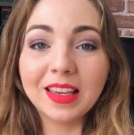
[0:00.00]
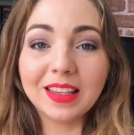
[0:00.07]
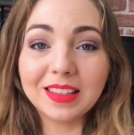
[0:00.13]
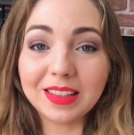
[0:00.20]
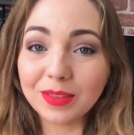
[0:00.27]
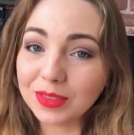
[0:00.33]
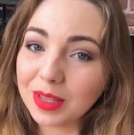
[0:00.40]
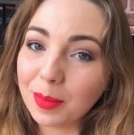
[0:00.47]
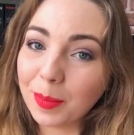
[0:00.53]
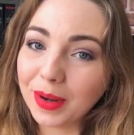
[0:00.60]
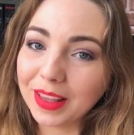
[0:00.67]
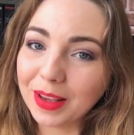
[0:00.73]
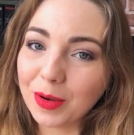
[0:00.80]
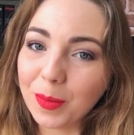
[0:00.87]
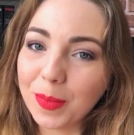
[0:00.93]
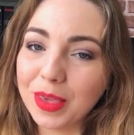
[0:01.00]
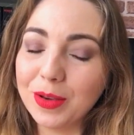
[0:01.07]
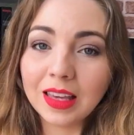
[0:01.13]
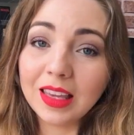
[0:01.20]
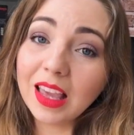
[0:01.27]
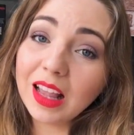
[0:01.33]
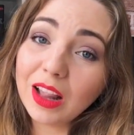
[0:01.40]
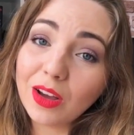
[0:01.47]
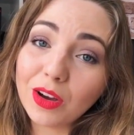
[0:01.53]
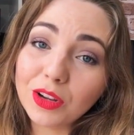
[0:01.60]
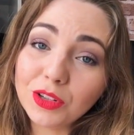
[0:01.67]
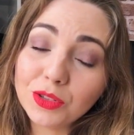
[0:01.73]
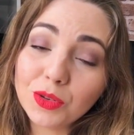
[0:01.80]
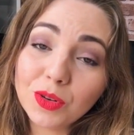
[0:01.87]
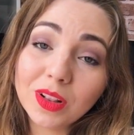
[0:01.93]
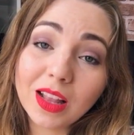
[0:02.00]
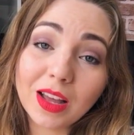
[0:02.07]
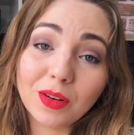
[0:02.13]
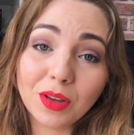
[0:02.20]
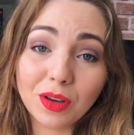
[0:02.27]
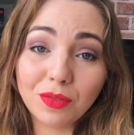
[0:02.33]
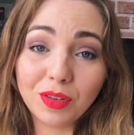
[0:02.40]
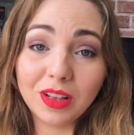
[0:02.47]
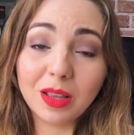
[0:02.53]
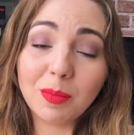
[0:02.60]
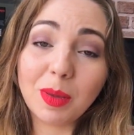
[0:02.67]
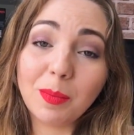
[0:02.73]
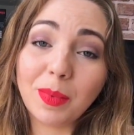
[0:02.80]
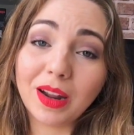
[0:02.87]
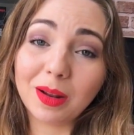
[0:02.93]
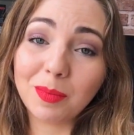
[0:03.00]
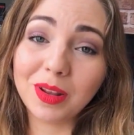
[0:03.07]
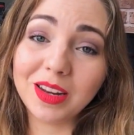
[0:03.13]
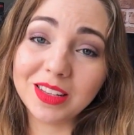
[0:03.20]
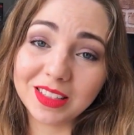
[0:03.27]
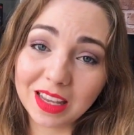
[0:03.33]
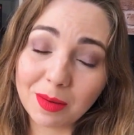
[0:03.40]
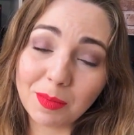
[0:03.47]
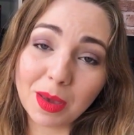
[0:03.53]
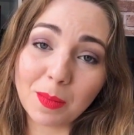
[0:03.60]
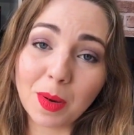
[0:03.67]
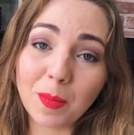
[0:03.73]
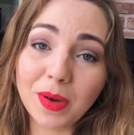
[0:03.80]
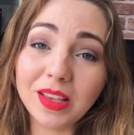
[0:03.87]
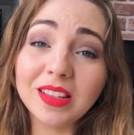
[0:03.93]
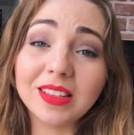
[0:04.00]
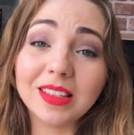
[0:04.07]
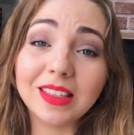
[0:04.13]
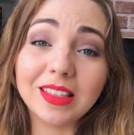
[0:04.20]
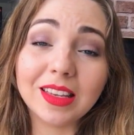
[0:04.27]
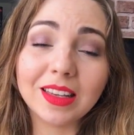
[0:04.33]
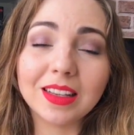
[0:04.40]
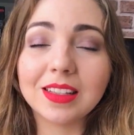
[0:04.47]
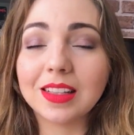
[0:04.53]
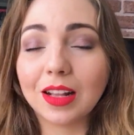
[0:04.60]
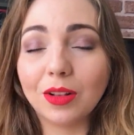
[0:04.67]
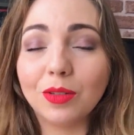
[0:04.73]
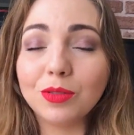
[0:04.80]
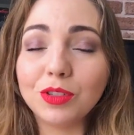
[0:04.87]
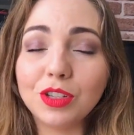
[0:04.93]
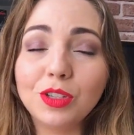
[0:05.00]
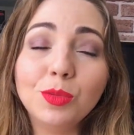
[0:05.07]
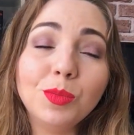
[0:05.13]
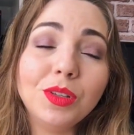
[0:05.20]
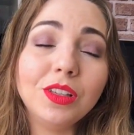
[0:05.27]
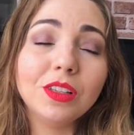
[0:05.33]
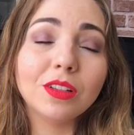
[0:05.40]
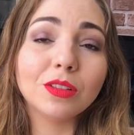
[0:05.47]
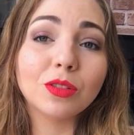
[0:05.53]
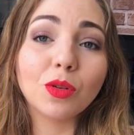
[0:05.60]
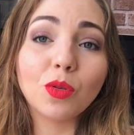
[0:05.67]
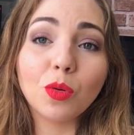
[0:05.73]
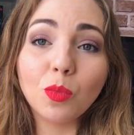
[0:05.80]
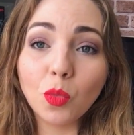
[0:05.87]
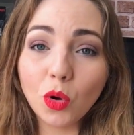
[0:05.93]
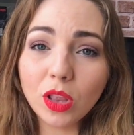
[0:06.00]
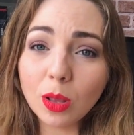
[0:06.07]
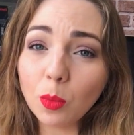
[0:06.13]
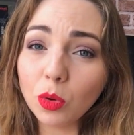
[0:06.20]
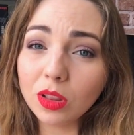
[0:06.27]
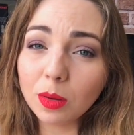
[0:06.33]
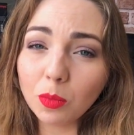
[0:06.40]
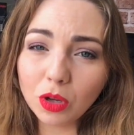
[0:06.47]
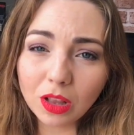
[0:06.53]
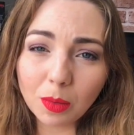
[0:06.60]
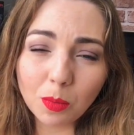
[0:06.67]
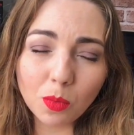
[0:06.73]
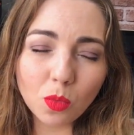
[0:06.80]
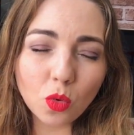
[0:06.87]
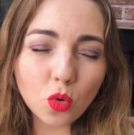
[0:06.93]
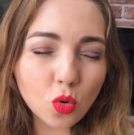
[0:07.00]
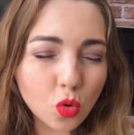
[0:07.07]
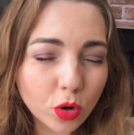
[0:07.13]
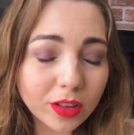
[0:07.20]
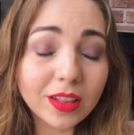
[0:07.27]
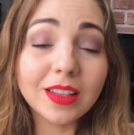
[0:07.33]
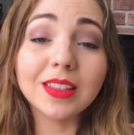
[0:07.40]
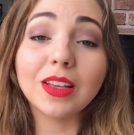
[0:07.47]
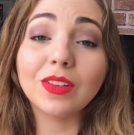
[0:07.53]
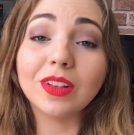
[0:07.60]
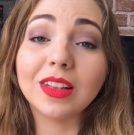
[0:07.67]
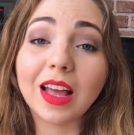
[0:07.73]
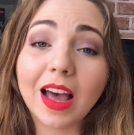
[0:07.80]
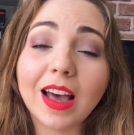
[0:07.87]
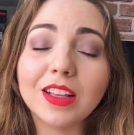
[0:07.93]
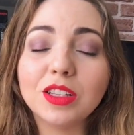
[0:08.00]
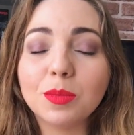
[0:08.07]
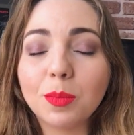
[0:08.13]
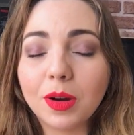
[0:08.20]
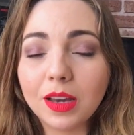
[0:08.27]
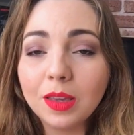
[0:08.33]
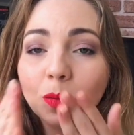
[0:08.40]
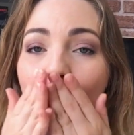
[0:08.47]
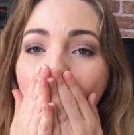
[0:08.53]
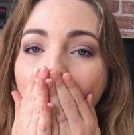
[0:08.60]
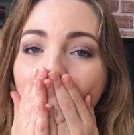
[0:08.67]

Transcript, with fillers: que estão sempre aqui comigo. E é lógico, claro, que eu vim também parabenizar minha mamãezinha, que está longe de mim, que eu estou com muita, muita, muita, muita saudade. Mãe,